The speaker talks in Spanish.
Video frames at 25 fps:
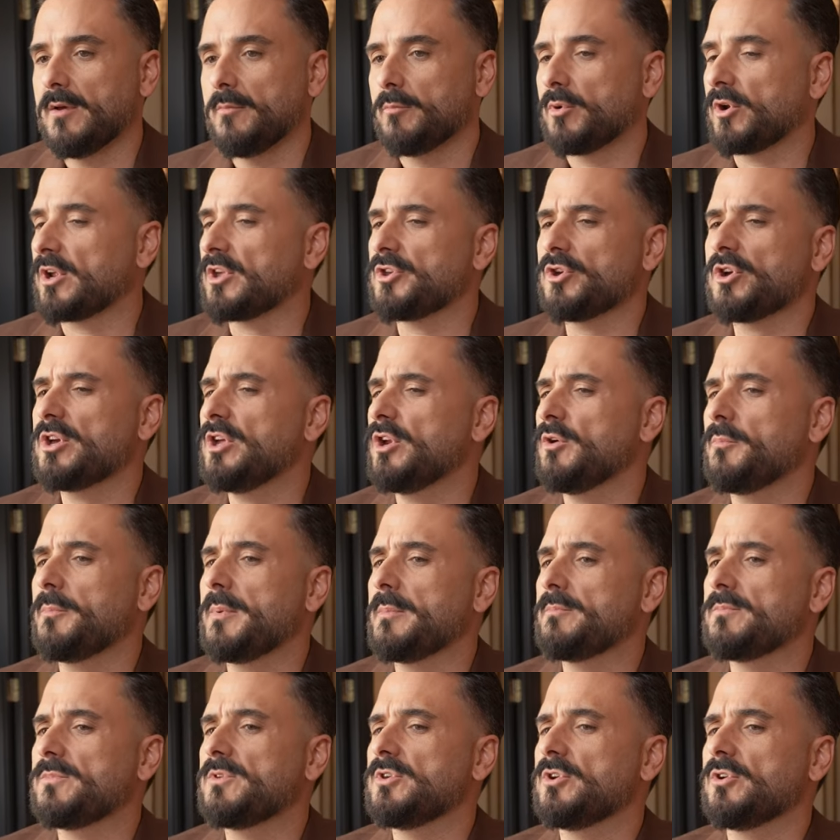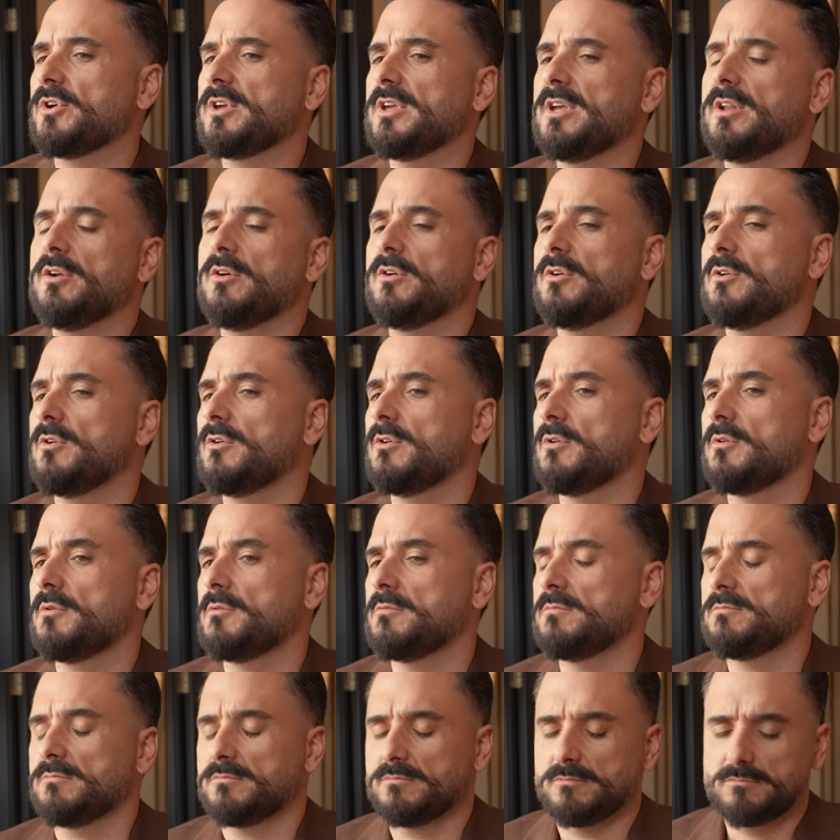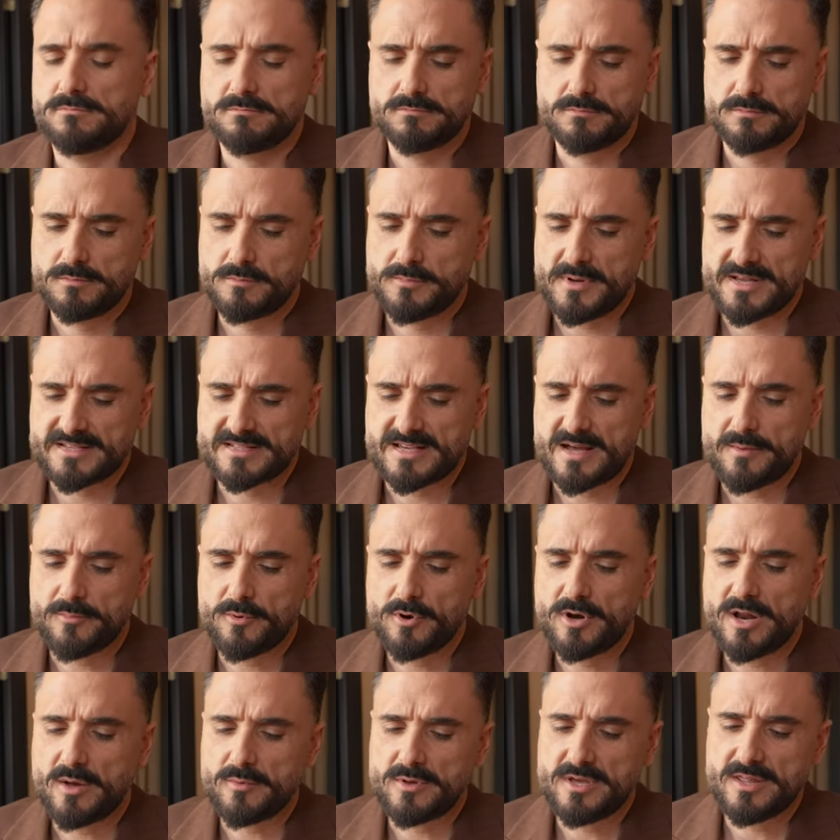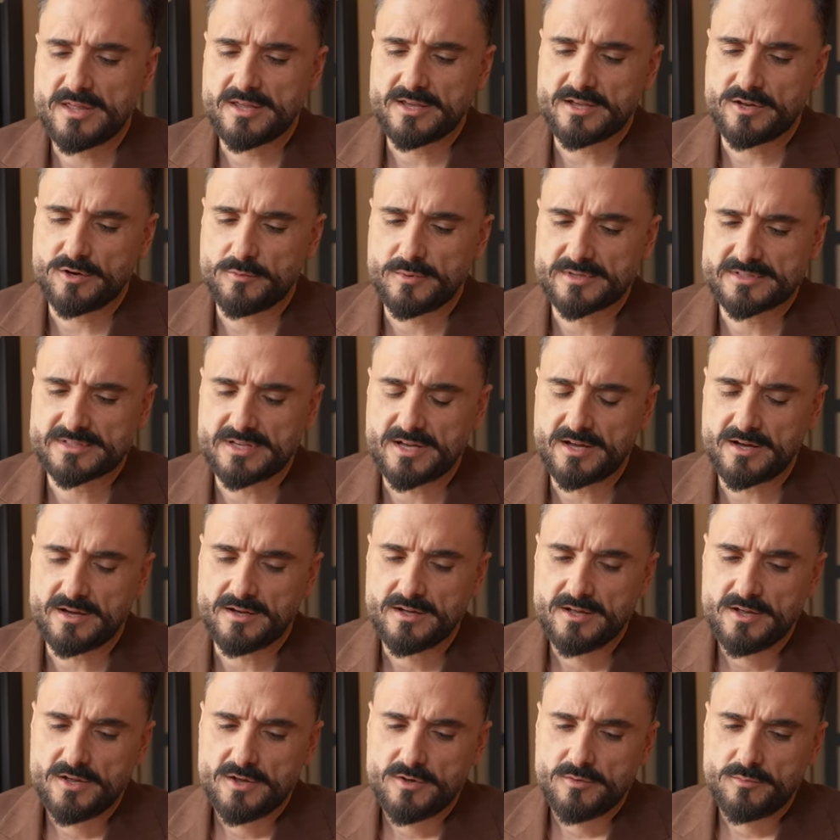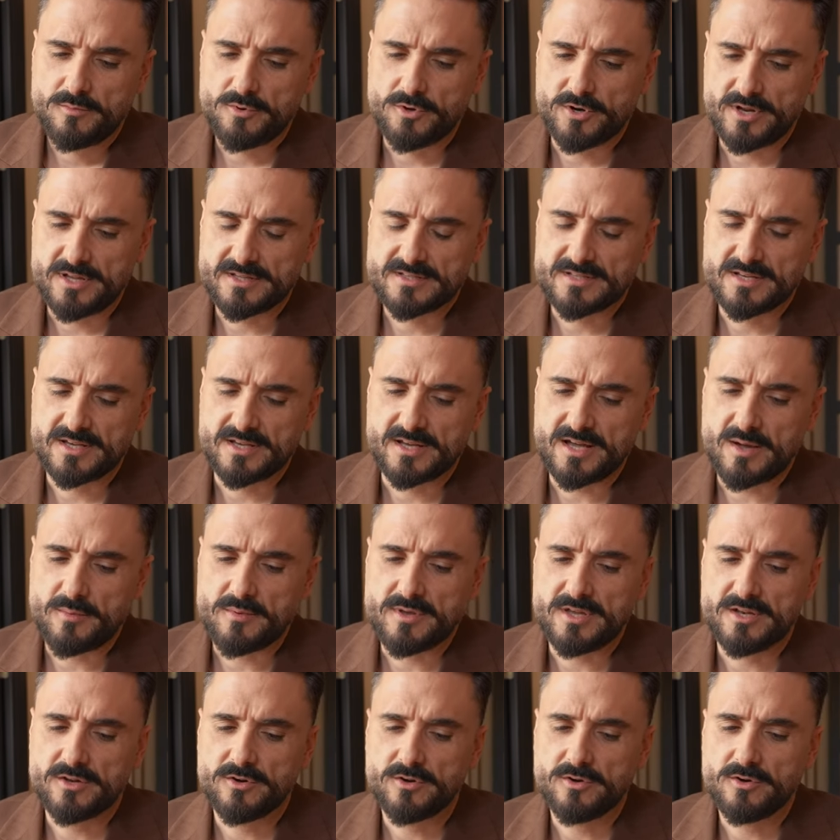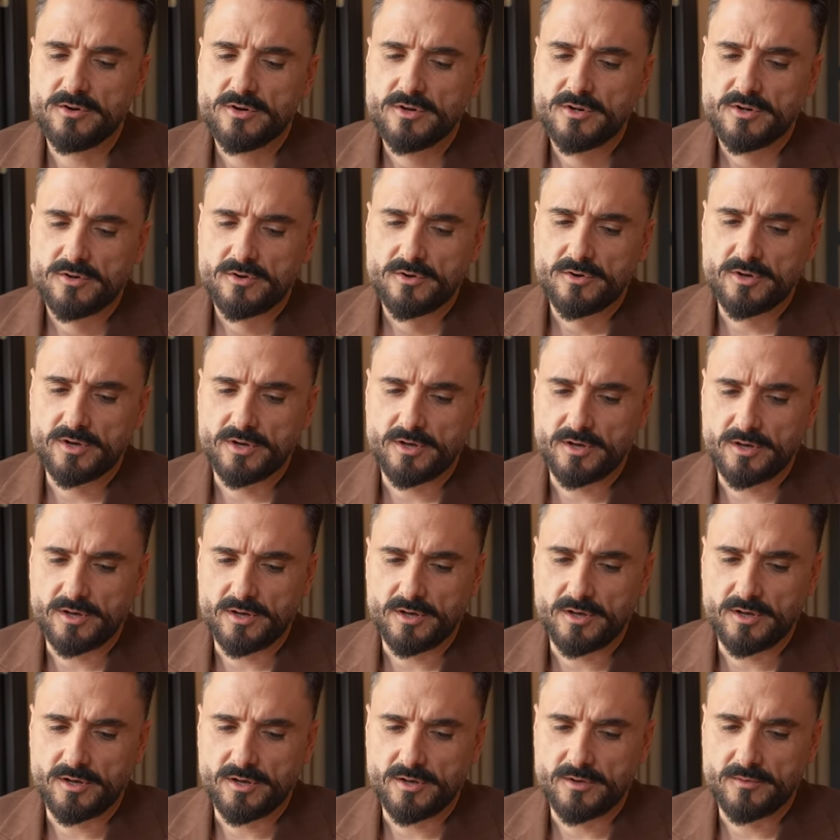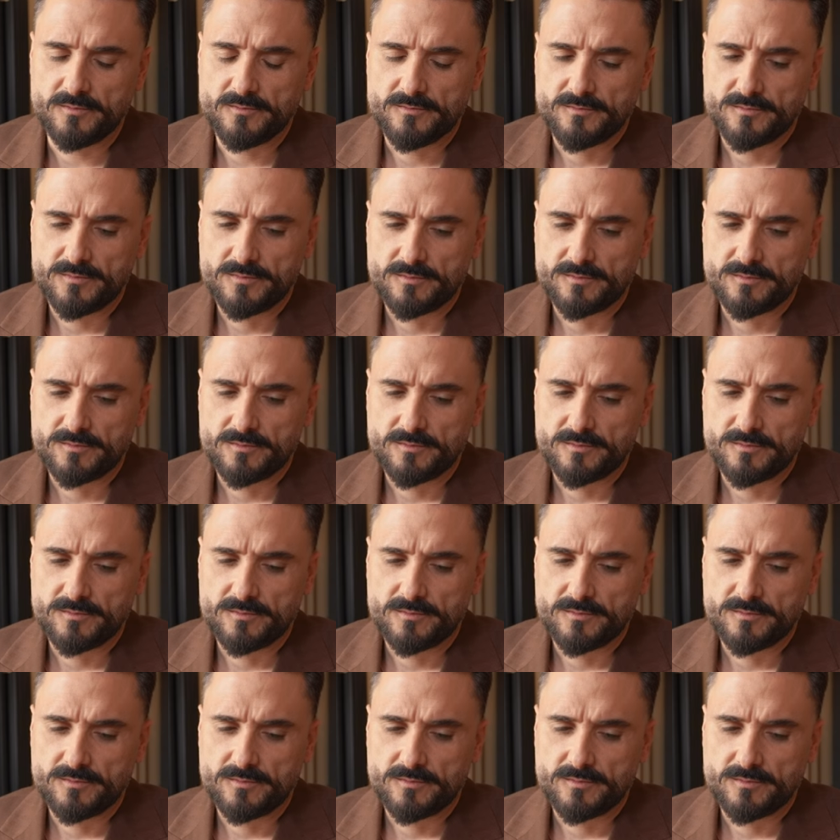porque yo quiero, yo quiero pasar por la vida y quiero pasar por este camino eh,